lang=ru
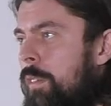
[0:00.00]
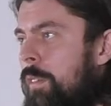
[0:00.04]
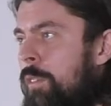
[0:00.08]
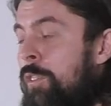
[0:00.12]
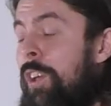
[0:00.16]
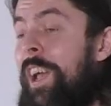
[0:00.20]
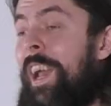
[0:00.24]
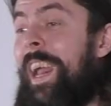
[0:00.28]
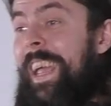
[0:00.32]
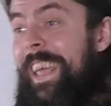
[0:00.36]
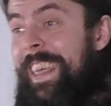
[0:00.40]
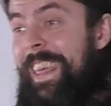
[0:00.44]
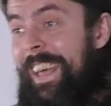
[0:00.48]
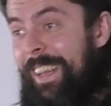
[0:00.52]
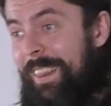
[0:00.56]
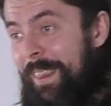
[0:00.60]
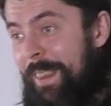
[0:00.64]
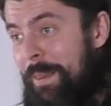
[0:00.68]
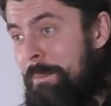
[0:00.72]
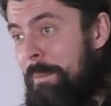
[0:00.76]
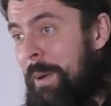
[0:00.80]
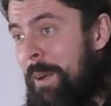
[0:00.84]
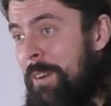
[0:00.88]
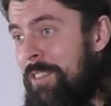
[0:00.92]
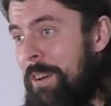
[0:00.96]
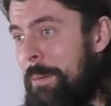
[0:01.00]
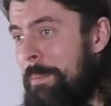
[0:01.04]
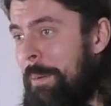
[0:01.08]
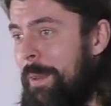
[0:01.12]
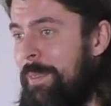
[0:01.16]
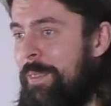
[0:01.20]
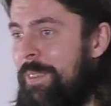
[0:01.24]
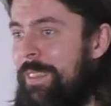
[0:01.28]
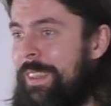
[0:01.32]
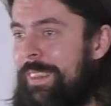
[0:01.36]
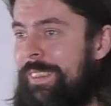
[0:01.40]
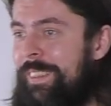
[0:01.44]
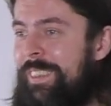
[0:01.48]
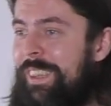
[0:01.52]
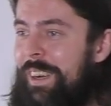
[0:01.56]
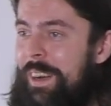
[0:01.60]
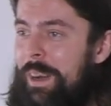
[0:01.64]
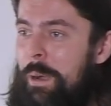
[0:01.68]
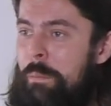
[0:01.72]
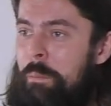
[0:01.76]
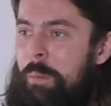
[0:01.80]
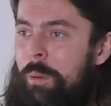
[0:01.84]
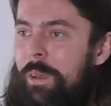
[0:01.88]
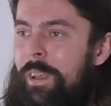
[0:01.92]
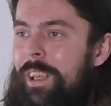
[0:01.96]
вероятно, бывший президент
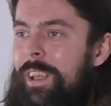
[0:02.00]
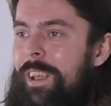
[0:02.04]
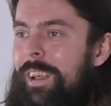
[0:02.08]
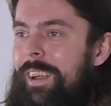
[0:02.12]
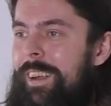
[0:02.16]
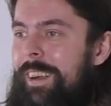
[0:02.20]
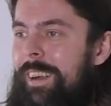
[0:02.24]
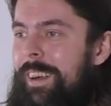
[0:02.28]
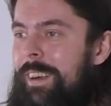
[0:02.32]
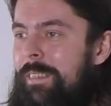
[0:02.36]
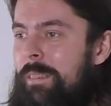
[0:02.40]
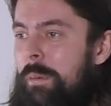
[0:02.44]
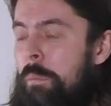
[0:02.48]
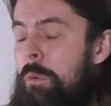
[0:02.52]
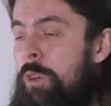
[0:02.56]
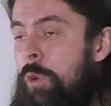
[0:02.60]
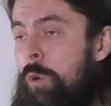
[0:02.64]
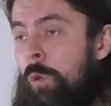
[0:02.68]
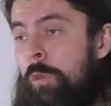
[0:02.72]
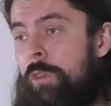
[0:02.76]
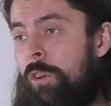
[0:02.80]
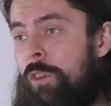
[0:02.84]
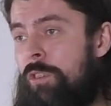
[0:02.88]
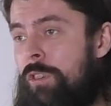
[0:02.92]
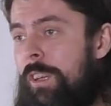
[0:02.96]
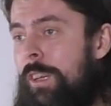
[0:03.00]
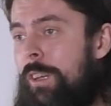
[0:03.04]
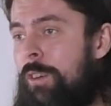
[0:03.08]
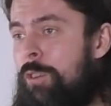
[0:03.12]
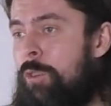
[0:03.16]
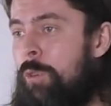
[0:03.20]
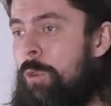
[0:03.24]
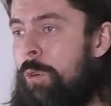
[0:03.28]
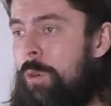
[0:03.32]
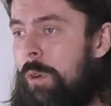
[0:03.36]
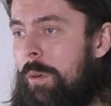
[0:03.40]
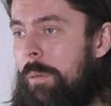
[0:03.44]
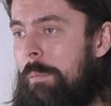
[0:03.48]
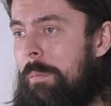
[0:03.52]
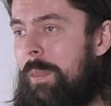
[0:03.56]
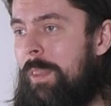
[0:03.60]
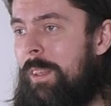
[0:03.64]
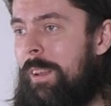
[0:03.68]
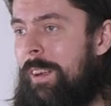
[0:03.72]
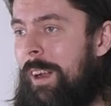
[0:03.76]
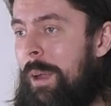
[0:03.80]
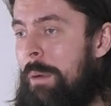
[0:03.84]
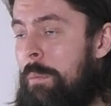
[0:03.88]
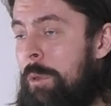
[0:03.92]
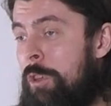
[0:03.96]
Трамп а, вообще утверждал, что
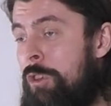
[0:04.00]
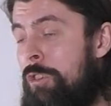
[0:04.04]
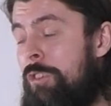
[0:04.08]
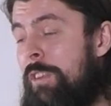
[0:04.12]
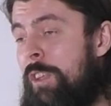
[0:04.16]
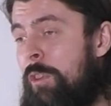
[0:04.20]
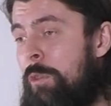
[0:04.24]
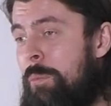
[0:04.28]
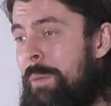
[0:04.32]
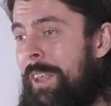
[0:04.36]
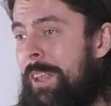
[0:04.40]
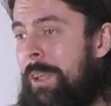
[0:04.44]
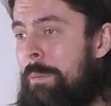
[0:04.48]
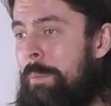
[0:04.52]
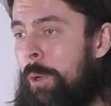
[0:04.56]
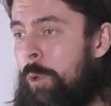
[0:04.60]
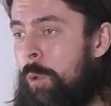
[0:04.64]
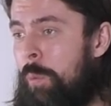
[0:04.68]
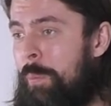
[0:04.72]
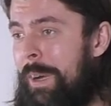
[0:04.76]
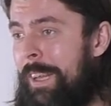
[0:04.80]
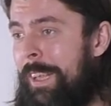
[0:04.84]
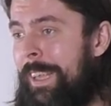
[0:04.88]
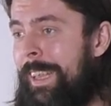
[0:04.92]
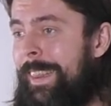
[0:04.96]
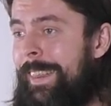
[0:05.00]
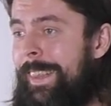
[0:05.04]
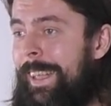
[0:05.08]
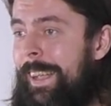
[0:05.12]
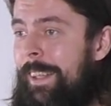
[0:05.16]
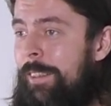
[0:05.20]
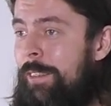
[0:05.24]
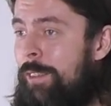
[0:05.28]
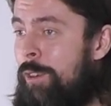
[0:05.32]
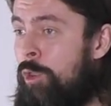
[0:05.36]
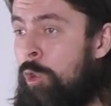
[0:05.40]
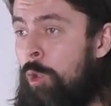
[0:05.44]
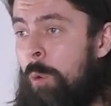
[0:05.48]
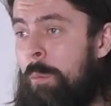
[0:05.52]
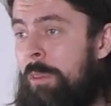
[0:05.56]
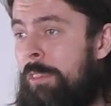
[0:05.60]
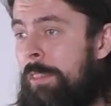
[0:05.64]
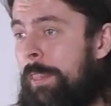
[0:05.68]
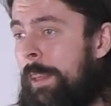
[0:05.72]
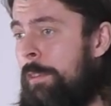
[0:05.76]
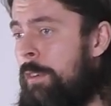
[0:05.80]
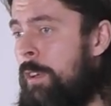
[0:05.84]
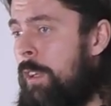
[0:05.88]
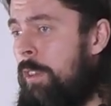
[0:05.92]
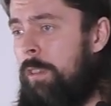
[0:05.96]
а, климатические изменения придумали китайцы, чтобы
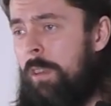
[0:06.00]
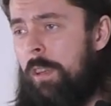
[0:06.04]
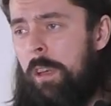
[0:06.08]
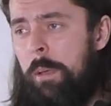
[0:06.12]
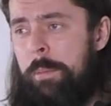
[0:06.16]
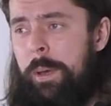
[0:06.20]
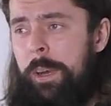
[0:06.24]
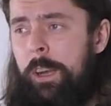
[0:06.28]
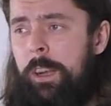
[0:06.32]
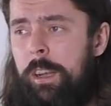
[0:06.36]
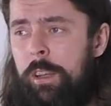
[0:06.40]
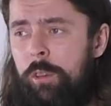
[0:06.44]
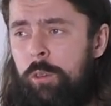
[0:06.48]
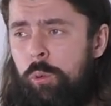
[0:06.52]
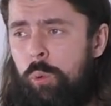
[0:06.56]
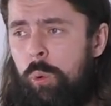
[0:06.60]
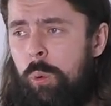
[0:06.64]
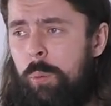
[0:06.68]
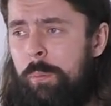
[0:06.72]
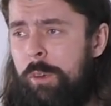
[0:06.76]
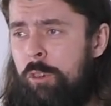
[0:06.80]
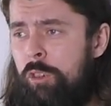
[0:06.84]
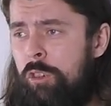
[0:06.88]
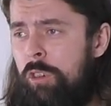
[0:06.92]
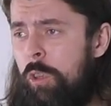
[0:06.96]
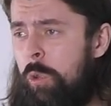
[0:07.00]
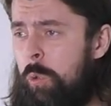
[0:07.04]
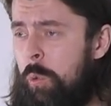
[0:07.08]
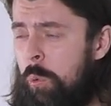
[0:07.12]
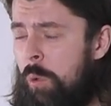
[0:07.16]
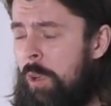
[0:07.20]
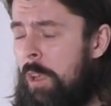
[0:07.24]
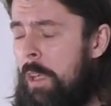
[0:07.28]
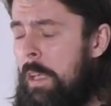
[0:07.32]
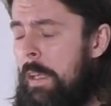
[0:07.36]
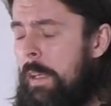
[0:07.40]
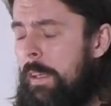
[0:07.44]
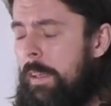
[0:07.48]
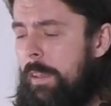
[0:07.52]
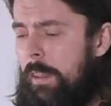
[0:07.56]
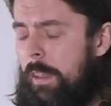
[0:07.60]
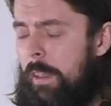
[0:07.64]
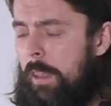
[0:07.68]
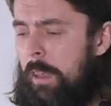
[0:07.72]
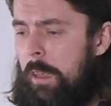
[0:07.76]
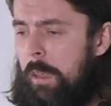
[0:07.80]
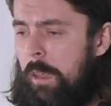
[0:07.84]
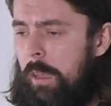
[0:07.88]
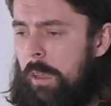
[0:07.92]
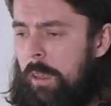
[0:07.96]
остановить американскую машину.
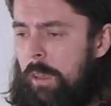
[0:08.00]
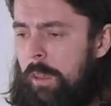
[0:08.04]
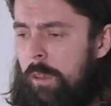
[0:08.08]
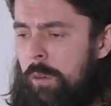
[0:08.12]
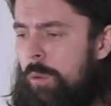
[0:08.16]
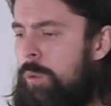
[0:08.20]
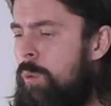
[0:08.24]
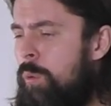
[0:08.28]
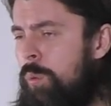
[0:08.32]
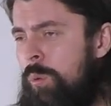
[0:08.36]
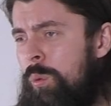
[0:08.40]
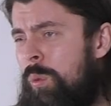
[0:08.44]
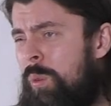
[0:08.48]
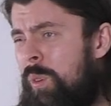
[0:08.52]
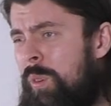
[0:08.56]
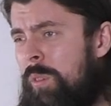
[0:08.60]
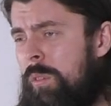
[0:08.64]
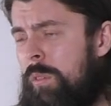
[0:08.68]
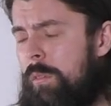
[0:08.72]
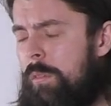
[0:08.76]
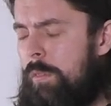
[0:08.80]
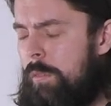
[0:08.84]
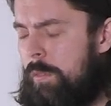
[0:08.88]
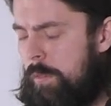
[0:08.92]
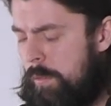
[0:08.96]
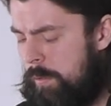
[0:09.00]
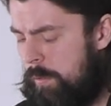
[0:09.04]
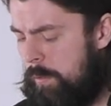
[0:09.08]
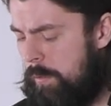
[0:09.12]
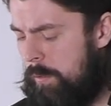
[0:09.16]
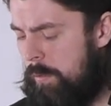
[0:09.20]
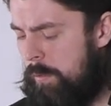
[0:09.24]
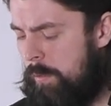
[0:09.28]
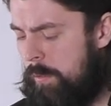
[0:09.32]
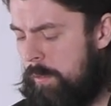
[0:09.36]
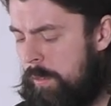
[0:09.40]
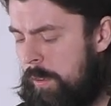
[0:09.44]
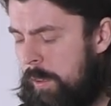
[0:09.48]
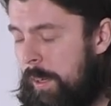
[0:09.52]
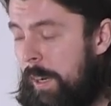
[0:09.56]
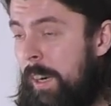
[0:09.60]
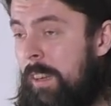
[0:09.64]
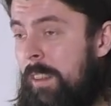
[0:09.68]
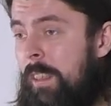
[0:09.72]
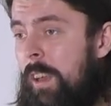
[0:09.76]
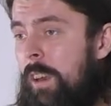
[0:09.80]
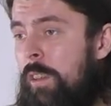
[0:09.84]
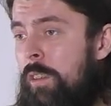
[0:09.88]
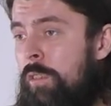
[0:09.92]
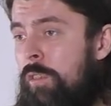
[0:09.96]
И ну, он
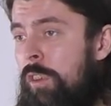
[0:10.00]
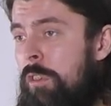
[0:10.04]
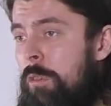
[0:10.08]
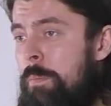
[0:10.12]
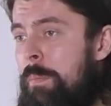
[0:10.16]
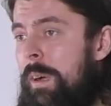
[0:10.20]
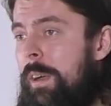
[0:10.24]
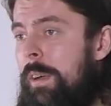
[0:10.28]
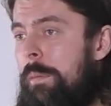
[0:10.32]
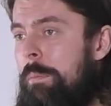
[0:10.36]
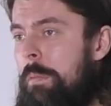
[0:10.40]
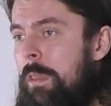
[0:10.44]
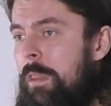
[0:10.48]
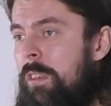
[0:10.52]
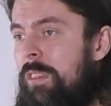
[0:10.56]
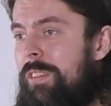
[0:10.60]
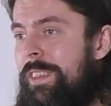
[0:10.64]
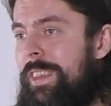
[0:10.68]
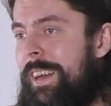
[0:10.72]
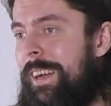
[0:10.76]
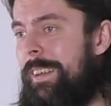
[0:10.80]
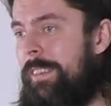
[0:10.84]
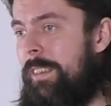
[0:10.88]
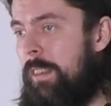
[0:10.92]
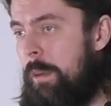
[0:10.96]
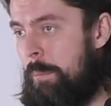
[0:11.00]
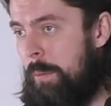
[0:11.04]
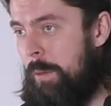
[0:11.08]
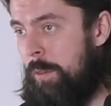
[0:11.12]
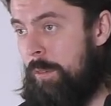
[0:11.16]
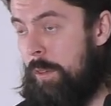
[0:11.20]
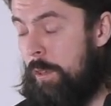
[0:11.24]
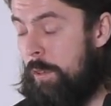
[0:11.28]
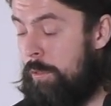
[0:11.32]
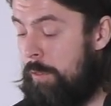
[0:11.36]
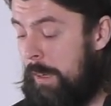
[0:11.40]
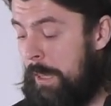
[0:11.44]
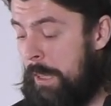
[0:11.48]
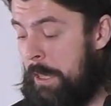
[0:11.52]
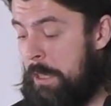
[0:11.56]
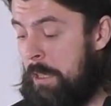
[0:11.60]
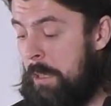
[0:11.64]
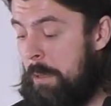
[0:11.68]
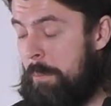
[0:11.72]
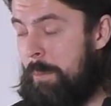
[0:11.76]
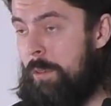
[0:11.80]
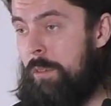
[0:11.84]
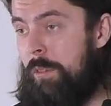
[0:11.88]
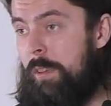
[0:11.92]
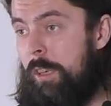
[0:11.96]
характерен весьма странными
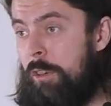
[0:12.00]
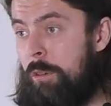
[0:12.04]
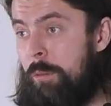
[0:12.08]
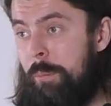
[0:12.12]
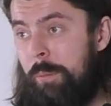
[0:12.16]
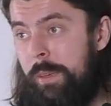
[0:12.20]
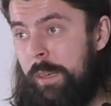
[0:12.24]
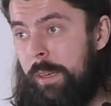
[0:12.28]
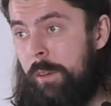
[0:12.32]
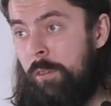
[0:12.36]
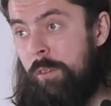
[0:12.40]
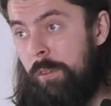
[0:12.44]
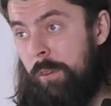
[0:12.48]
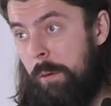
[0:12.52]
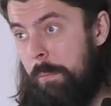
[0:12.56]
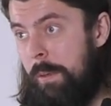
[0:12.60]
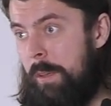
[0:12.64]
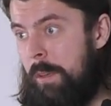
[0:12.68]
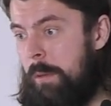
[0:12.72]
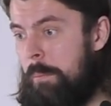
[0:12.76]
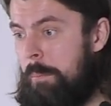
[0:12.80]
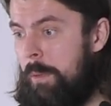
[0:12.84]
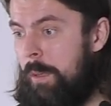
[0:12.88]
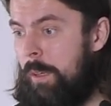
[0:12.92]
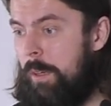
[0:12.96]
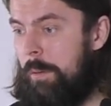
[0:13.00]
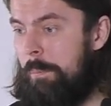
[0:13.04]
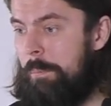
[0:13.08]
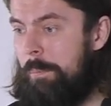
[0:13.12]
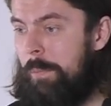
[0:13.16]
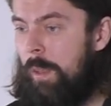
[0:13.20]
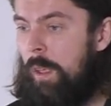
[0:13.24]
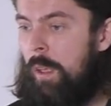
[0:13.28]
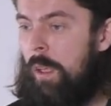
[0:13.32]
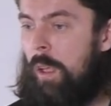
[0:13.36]
заявлениями, скажем так, в современном мире.